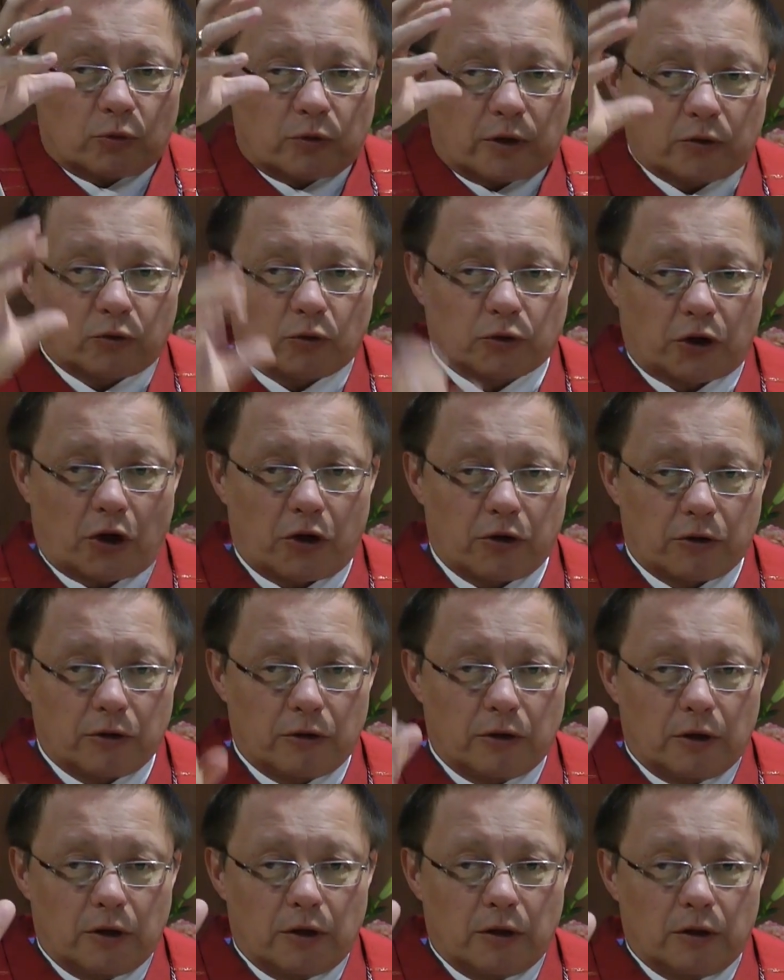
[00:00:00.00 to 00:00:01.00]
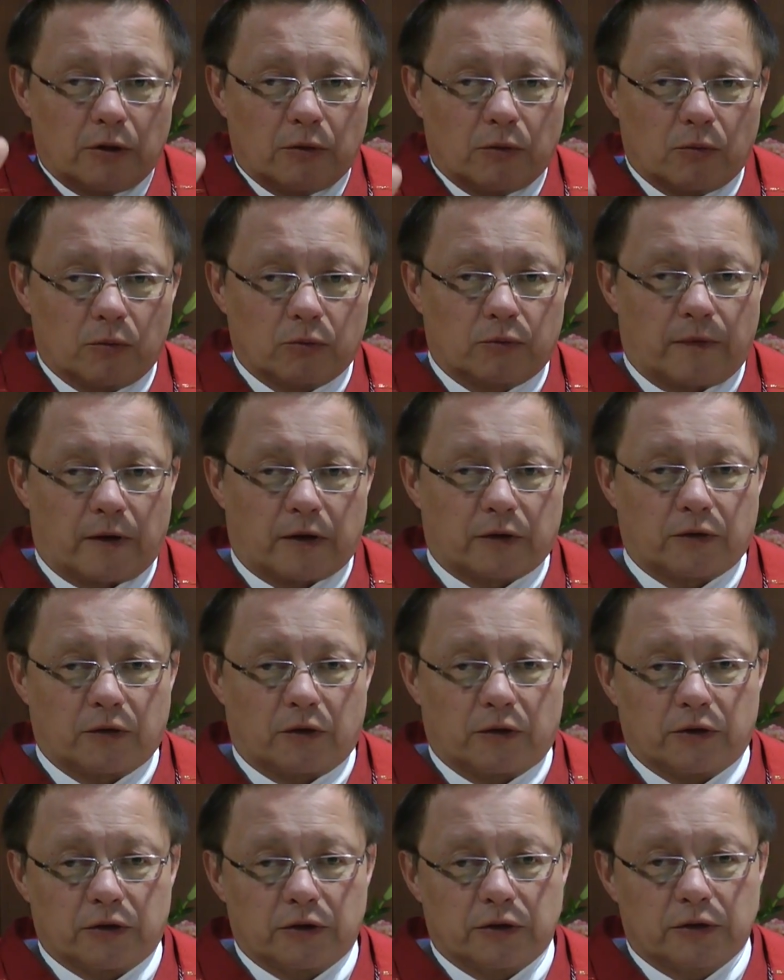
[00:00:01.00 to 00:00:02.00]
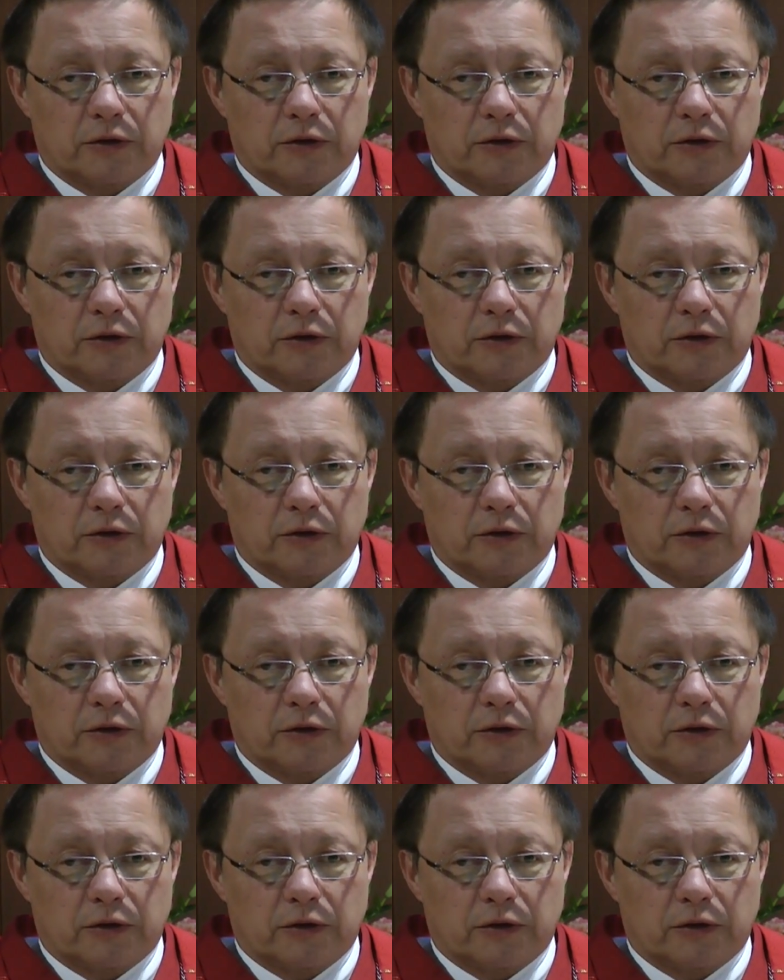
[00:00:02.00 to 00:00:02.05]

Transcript: od razu utwardzony.